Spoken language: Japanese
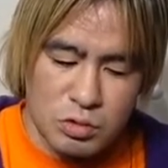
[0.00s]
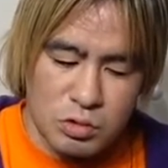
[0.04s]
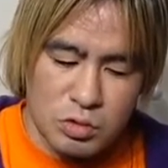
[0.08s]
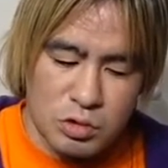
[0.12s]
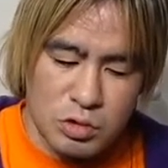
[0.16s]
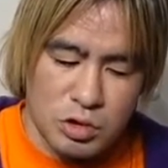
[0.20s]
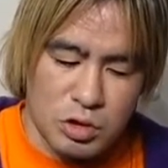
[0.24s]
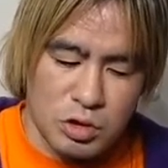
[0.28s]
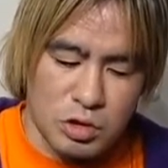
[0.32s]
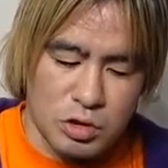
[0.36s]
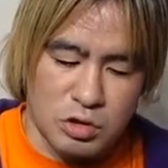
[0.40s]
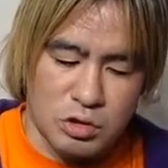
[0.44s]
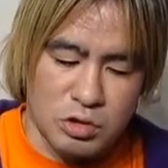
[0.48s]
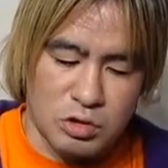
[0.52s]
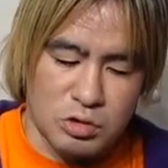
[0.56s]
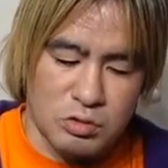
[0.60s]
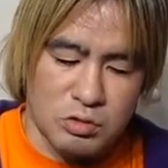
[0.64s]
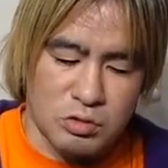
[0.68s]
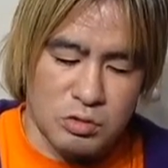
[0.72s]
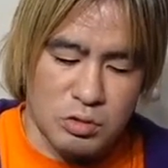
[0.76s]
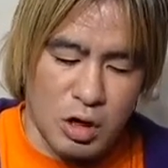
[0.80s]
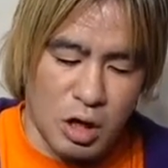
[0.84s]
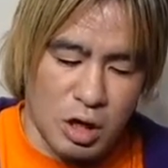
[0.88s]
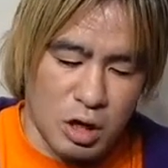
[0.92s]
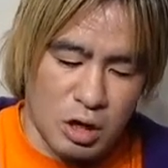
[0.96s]
昼
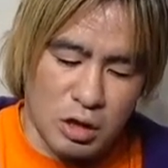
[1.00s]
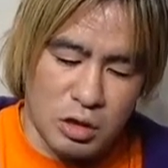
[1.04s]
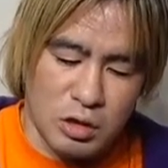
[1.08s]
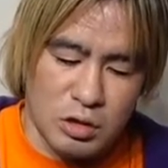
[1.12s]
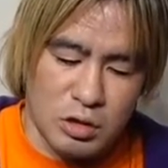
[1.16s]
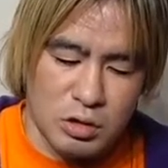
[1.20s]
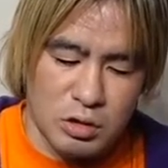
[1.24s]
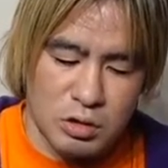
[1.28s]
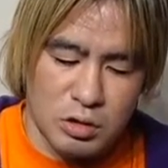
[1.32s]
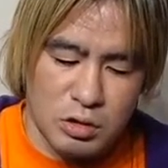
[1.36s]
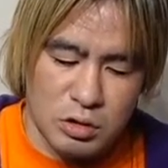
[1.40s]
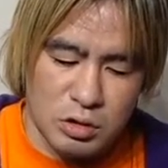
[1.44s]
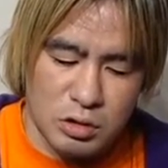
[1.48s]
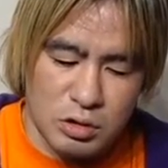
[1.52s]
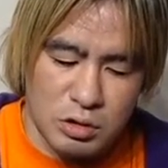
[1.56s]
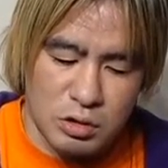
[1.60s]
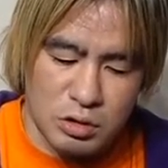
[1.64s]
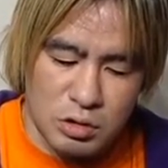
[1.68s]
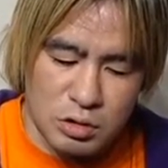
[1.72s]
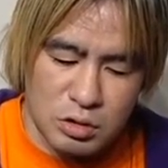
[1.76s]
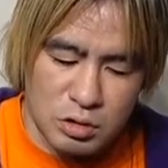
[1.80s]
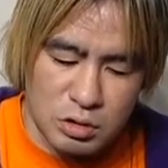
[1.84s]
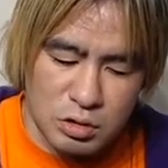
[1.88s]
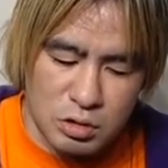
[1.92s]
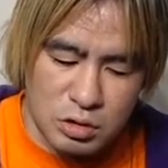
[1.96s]
は
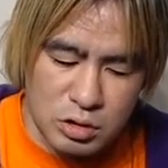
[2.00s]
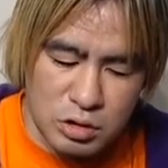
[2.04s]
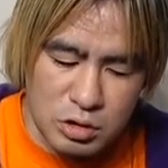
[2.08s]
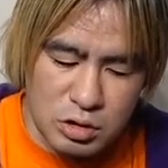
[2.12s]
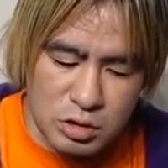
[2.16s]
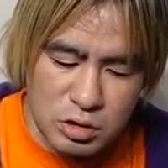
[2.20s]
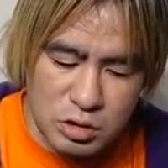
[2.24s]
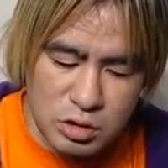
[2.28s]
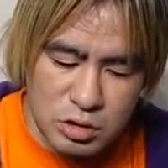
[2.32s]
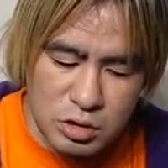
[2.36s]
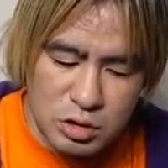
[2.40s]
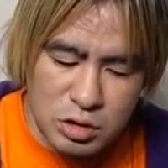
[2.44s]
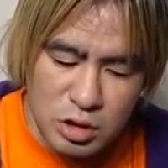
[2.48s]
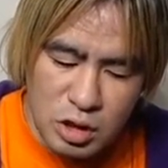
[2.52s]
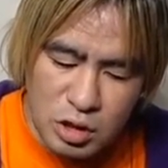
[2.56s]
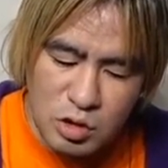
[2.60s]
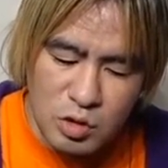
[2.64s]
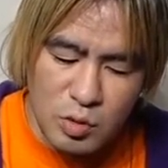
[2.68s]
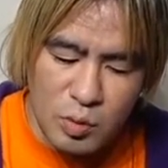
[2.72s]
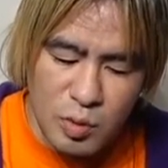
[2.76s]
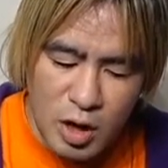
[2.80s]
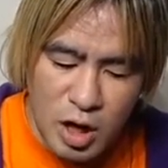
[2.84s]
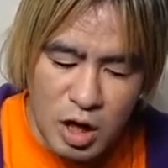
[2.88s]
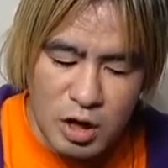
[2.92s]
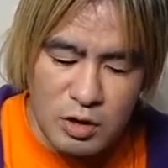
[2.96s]
家
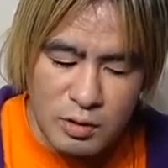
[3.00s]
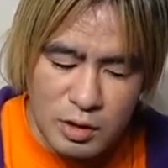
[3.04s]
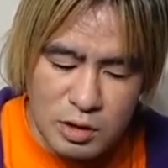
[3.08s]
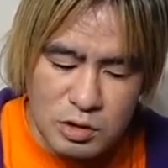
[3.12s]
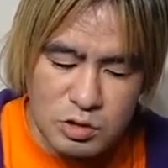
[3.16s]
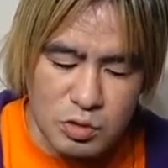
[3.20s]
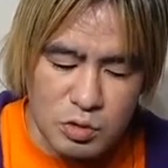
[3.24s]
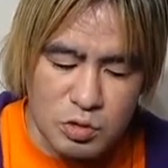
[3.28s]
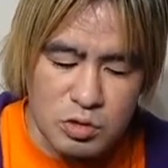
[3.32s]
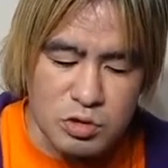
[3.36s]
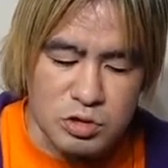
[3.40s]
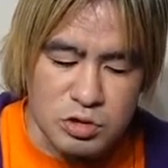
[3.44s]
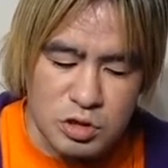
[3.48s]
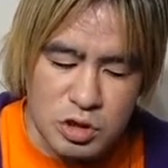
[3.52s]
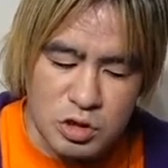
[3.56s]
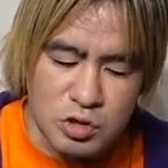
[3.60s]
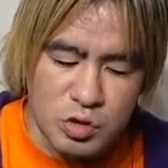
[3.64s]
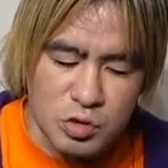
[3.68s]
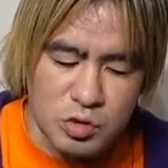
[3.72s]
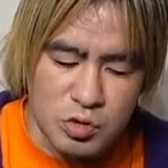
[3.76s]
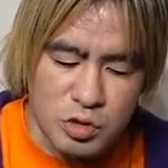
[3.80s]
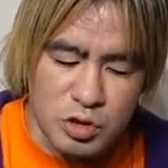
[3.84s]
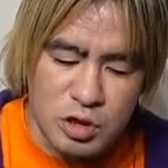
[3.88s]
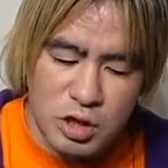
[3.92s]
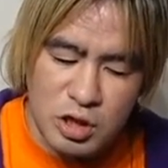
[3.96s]
の場合はそうですね。
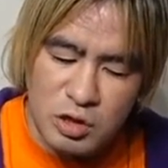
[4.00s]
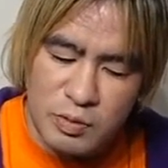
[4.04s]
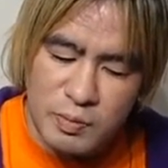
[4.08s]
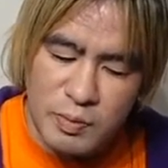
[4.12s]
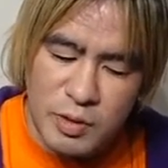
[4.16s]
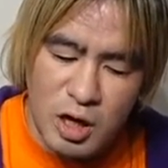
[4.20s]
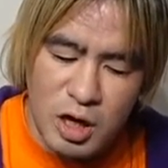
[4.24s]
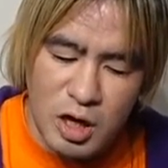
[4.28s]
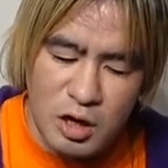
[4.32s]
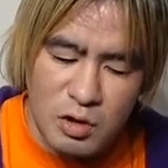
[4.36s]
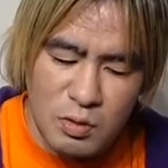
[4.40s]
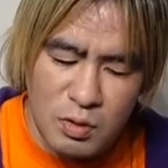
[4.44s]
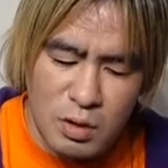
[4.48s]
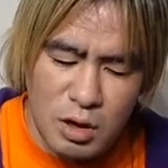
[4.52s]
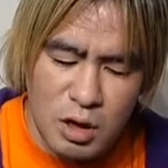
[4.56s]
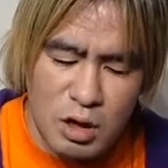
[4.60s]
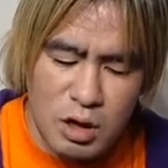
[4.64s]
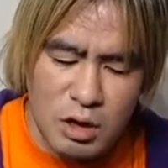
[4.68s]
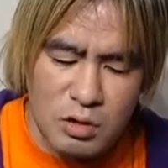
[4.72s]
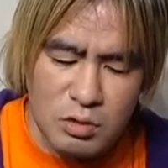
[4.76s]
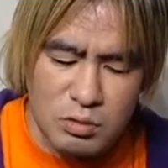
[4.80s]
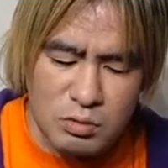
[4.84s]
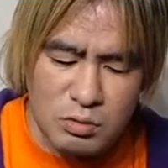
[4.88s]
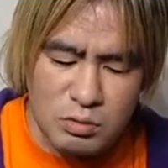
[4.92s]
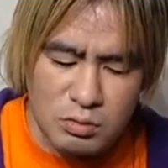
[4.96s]
外出る場合
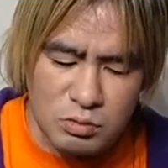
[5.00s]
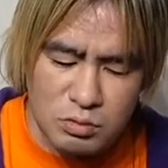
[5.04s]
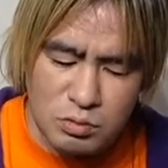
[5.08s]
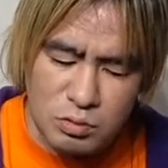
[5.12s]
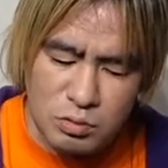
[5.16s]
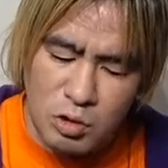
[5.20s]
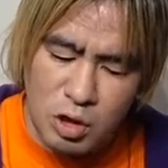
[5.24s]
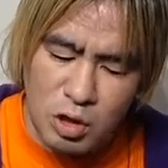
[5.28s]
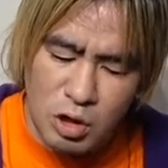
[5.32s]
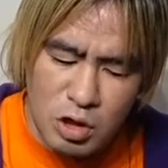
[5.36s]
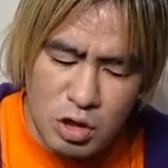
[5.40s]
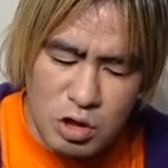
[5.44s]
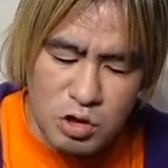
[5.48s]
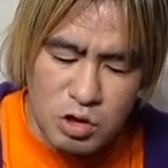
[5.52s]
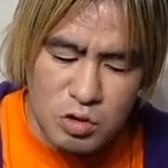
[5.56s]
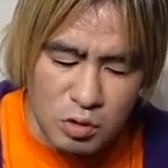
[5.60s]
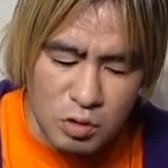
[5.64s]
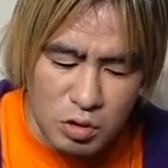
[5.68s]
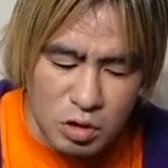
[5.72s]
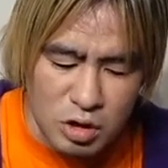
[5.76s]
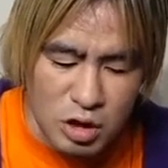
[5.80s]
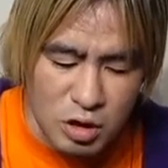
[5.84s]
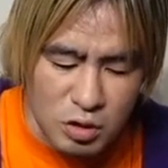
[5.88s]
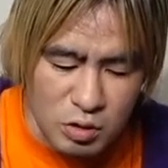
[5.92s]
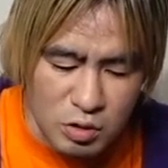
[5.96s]
はランチは
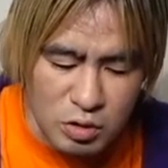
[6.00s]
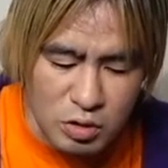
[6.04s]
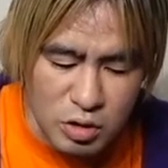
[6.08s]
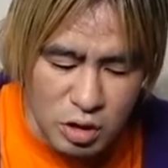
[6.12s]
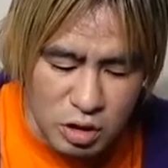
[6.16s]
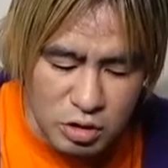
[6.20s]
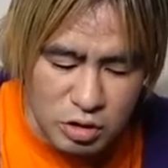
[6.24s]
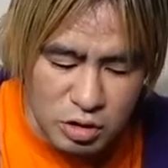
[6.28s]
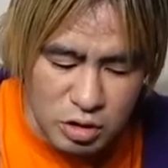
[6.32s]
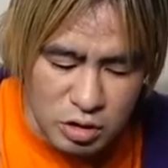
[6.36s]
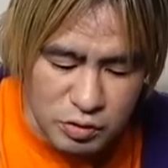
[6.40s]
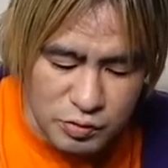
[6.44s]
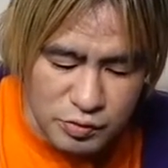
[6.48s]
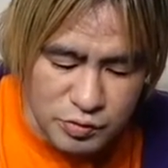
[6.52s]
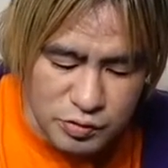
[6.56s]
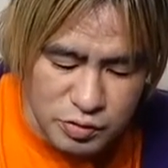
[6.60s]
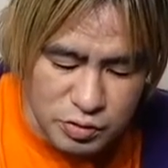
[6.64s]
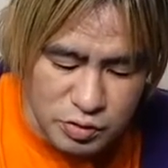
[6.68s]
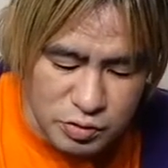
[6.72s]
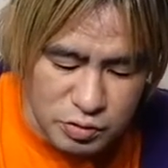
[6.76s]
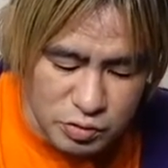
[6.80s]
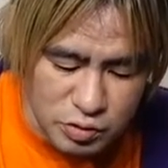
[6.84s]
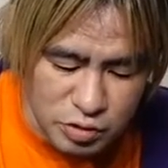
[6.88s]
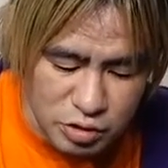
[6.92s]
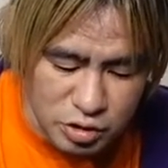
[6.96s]
結構比較的普
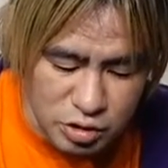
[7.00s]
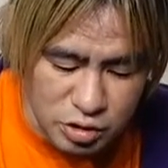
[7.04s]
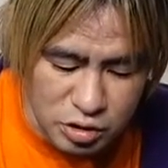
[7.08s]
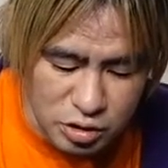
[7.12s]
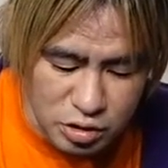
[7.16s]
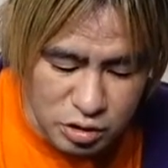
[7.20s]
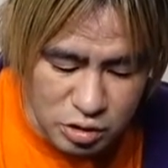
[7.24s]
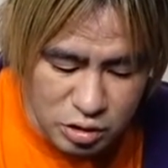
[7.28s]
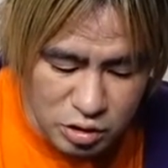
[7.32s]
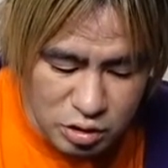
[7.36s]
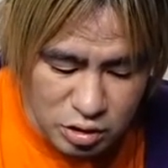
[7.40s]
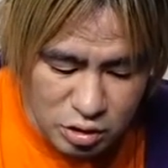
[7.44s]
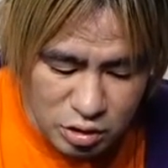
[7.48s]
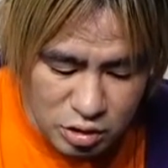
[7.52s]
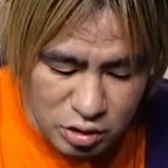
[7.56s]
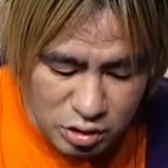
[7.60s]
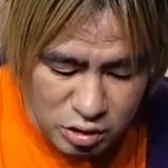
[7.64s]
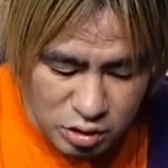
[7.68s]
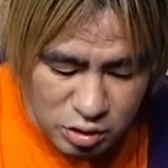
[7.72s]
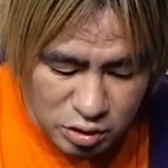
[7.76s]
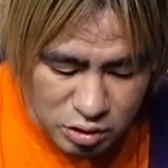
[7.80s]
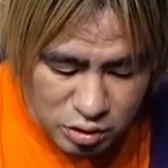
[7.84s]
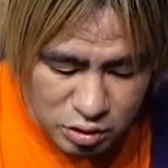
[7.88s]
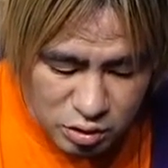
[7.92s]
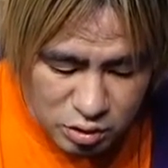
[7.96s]
通に
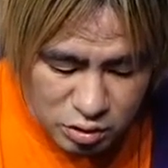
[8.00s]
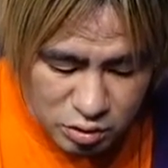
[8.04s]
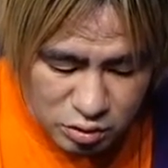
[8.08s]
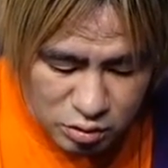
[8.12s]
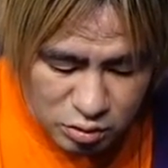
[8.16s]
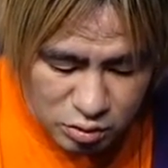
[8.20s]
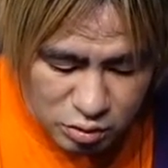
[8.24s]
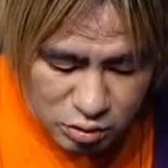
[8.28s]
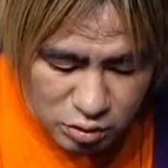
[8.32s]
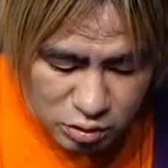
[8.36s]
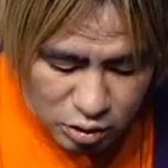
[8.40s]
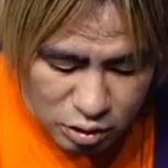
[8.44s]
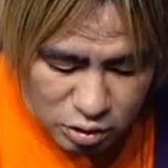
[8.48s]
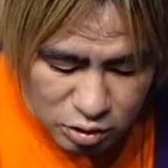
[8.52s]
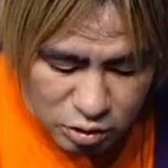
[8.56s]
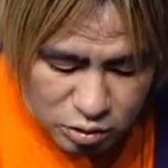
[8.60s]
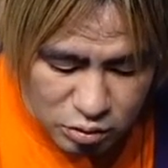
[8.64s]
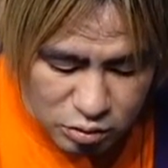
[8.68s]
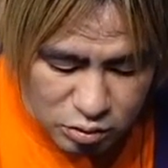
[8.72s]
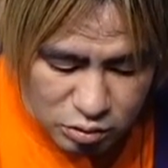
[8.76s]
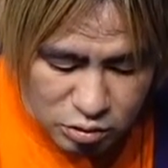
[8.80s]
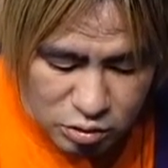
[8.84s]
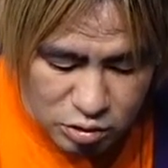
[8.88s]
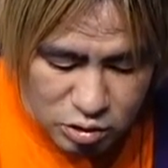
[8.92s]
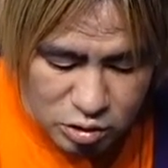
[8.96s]
やって
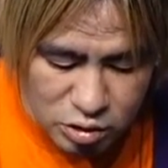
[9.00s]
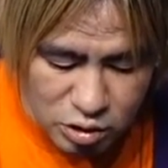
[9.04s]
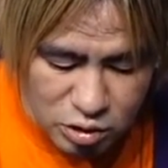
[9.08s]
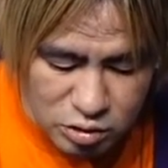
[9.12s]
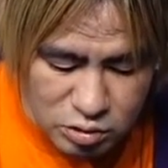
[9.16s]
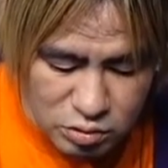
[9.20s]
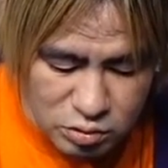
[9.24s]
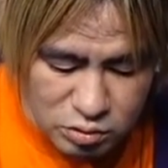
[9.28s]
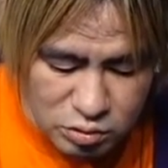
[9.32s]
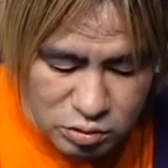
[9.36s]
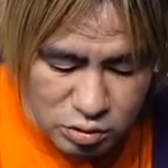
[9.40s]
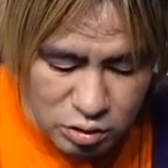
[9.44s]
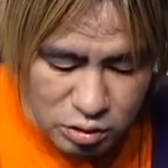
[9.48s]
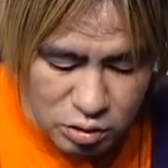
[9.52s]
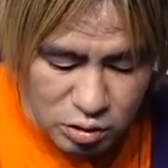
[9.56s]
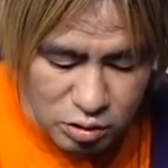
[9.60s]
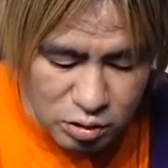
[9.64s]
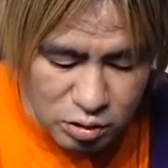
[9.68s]
る気がするな。